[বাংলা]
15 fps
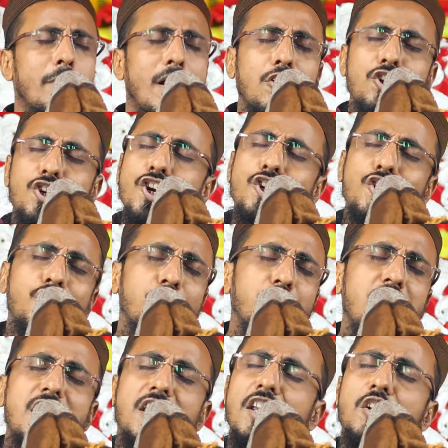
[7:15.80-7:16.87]
মানুষের
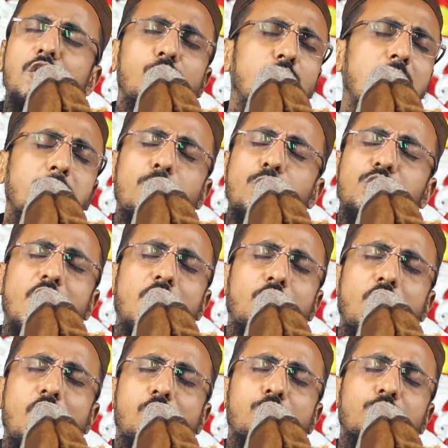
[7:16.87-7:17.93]
সঙ্গে কি করে
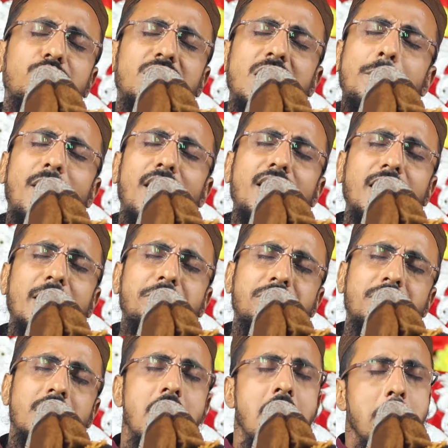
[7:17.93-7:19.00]
প্রতারণা করতে পারে
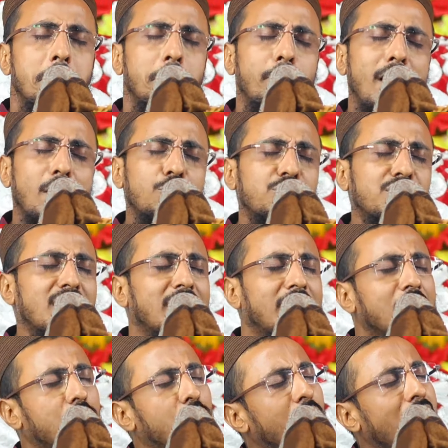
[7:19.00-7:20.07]
মানুষকে
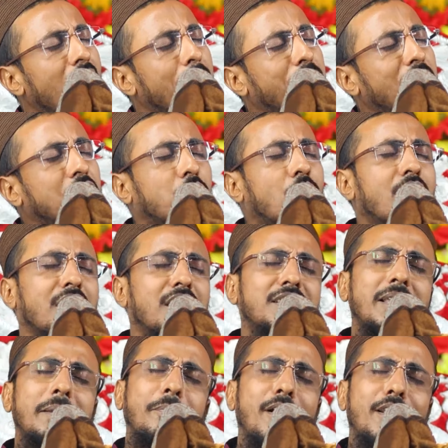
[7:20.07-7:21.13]
কি করে আপনি
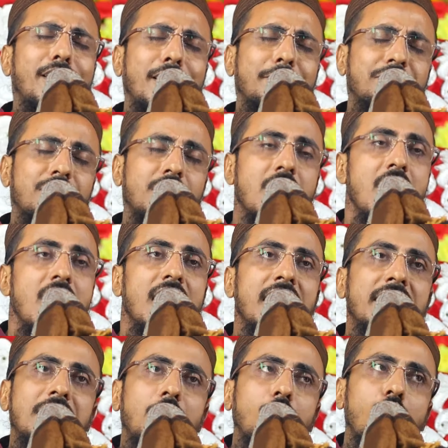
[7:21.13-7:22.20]
ঠকাতে পারে
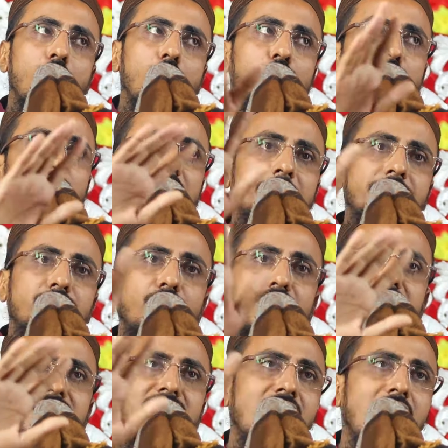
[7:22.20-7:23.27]
এটা কখনো কিন্তু
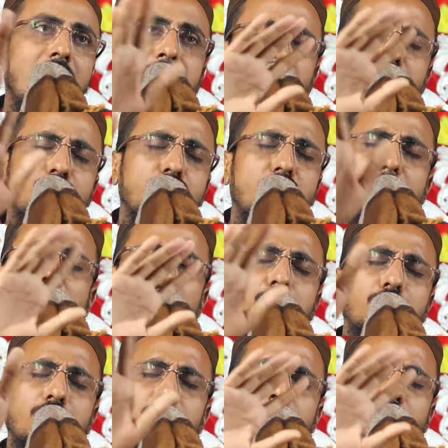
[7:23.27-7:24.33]
ইসলাম
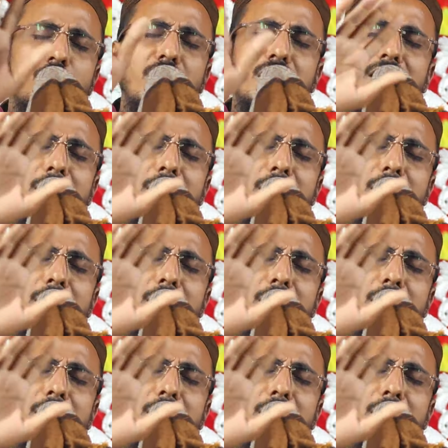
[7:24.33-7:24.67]
সমর্থন করে